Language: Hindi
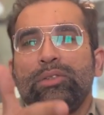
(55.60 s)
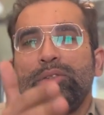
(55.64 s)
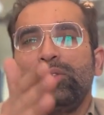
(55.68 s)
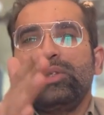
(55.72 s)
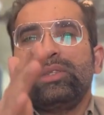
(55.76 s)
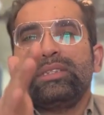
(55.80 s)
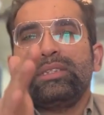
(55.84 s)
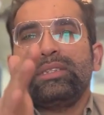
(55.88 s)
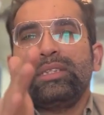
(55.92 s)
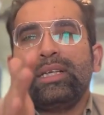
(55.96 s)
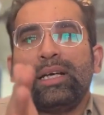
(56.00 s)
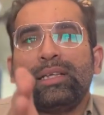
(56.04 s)
जो
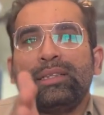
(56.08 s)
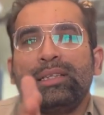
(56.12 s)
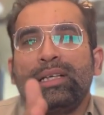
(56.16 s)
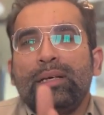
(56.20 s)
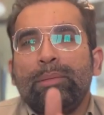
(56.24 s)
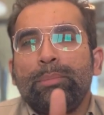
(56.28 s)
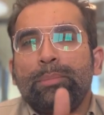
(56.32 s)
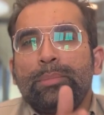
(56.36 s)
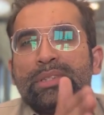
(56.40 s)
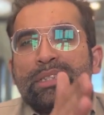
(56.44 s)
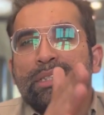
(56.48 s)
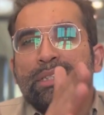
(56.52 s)
ज़्यादा
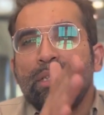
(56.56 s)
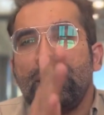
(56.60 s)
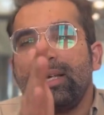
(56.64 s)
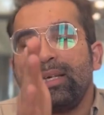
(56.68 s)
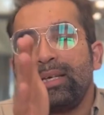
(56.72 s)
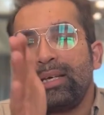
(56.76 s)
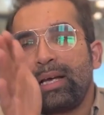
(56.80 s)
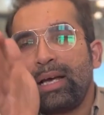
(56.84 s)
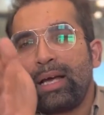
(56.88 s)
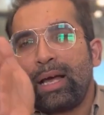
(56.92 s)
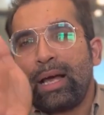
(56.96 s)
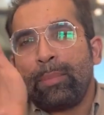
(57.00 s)
पिछले
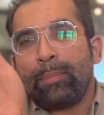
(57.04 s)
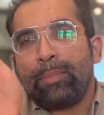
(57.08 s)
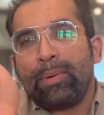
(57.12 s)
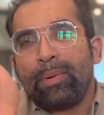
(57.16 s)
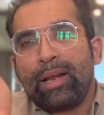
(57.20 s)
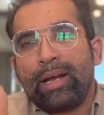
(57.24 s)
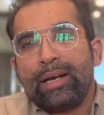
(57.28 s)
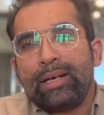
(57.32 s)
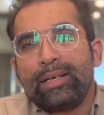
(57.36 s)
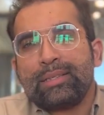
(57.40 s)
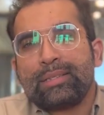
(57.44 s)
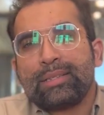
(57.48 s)

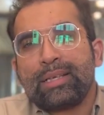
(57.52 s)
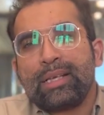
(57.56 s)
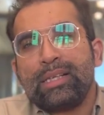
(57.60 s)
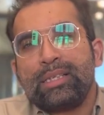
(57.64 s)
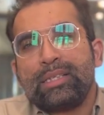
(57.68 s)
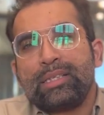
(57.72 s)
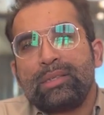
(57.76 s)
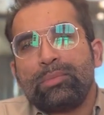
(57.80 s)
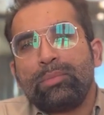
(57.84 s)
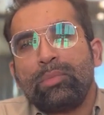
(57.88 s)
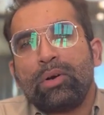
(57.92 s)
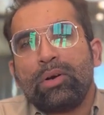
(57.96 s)
अप्लाइड
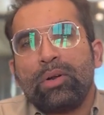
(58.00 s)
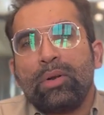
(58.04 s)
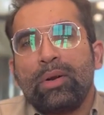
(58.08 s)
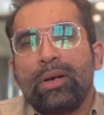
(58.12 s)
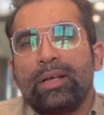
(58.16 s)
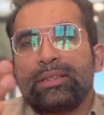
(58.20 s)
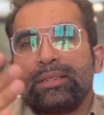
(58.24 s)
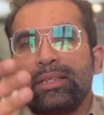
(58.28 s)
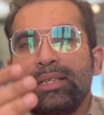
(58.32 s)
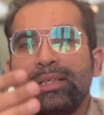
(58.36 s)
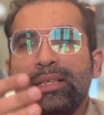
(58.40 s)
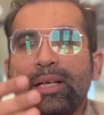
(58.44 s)
स्किल्स मॉड्यूल
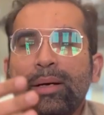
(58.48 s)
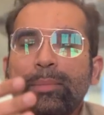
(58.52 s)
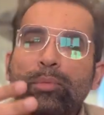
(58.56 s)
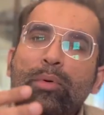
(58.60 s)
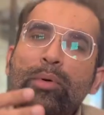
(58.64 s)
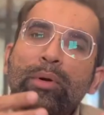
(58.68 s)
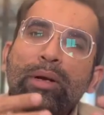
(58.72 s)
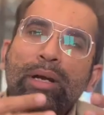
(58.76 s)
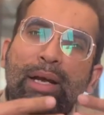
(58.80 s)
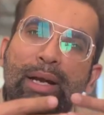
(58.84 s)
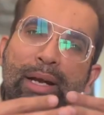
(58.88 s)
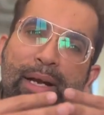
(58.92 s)
के साथ
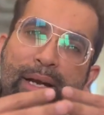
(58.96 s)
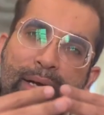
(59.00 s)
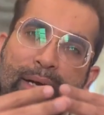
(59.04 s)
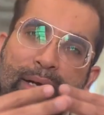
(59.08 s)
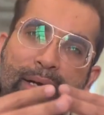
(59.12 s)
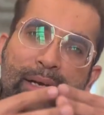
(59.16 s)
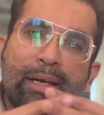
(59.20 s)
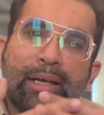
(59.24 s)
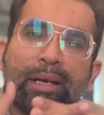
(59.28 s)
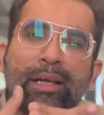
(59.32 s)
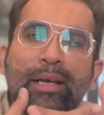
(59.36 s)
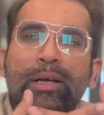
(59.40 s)
आपको
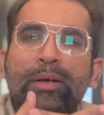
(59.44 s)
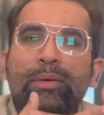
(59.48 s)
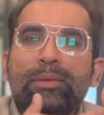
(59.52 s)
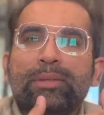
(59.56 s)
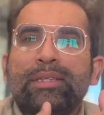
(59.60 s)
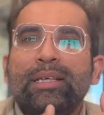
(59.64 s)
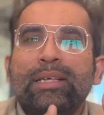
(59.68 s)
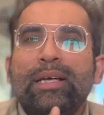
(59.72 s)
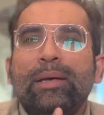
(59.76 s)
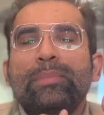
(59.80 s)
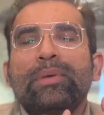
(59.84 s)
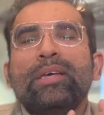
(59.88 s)
कनेक्ट करेगा
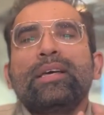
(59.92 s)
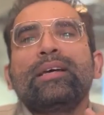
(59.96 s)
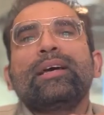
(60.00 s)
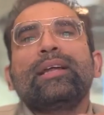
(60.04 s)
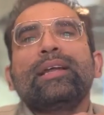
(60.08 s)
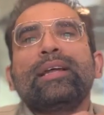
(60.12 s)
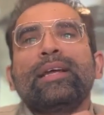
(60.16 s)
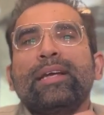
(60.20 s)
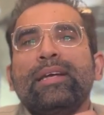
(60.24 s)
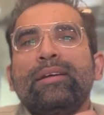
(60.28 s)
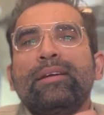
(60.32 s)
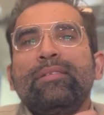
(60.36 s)
उससे आपकी
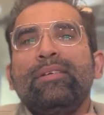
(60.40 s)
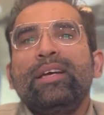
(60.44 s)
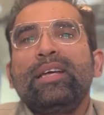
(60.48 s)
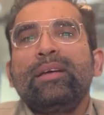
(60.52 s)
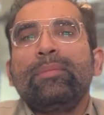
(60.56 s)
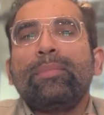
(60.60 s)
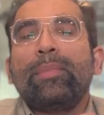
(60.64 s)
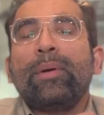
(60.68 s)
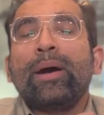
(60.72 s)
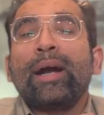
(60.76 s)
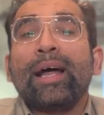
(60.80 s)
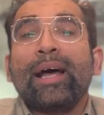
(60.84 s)
कनेक्टिविटी
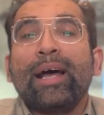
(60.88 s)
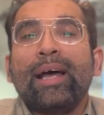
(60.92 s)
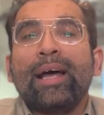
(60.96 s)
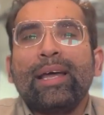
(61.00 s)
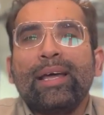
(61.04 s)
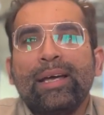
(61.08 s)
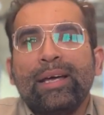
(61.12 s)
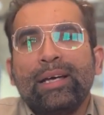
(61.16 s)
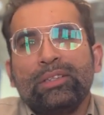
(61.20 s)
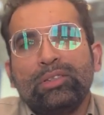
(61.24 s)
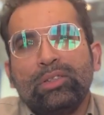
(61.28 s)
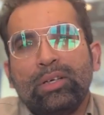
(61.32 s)
बढ़ाएगा